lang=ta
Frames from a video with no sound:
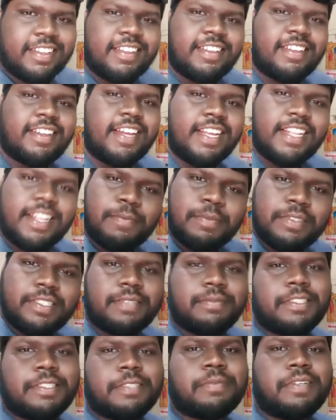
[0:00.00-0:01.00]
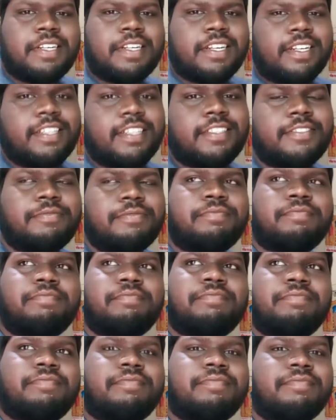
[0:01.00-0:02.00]
என்னதான் மச்சான் மிஸ் பண்றேன்
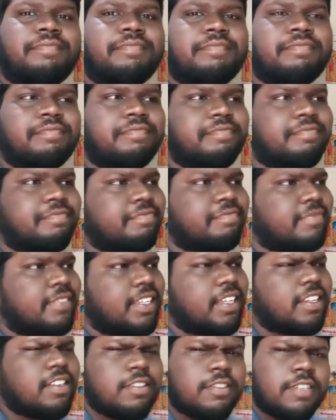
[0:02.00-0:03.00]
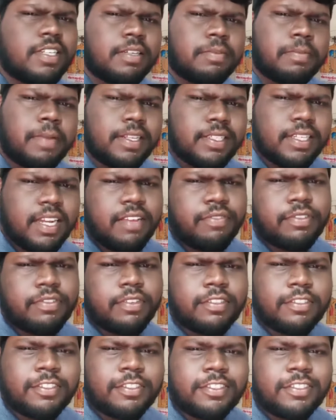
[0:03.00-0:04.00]
புரியல மச்சான் எல்லாருக்குமே ஒரு பாஸ்ட்
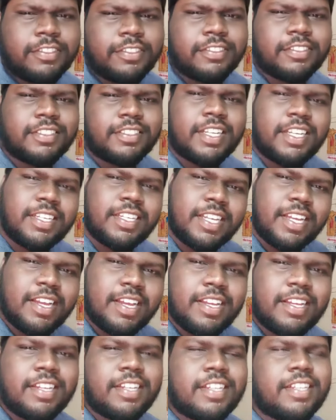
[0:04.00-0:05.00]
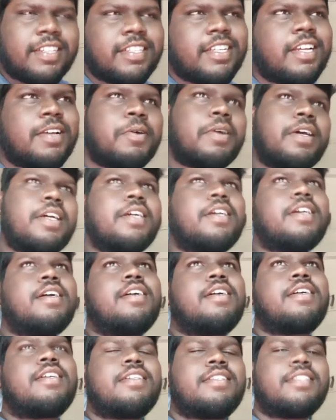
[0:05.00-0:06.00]
லைஃப் இருக்கும் அதுல ரொம்ப சந்தோஷமா
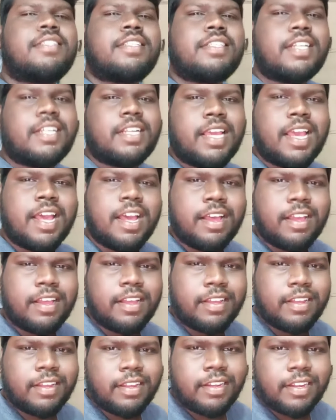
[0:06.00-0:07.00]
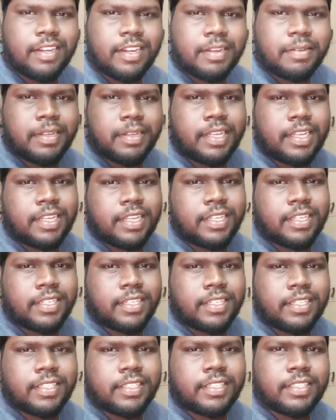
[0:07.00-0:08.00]
இருந்திருப்போம் யாரை பத்தியும் யோசிக்காம
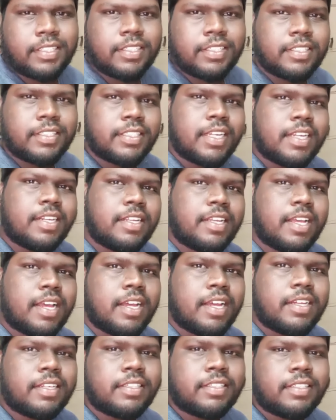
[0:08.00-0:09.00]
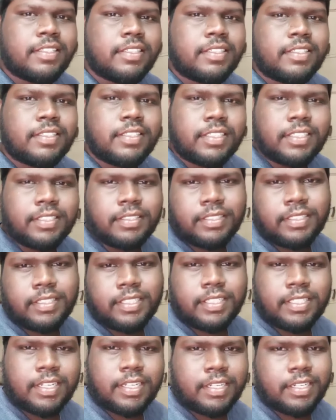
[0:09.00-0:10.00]
ஃப்ரெண்ட்ஸோட ஜாலியா நம்ம லைஃப்பை
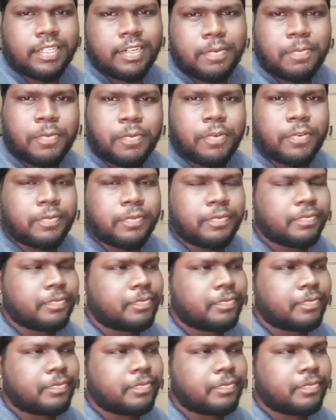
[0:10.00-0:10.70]
கெத்தா வாழ்ந்துக்கிட்டு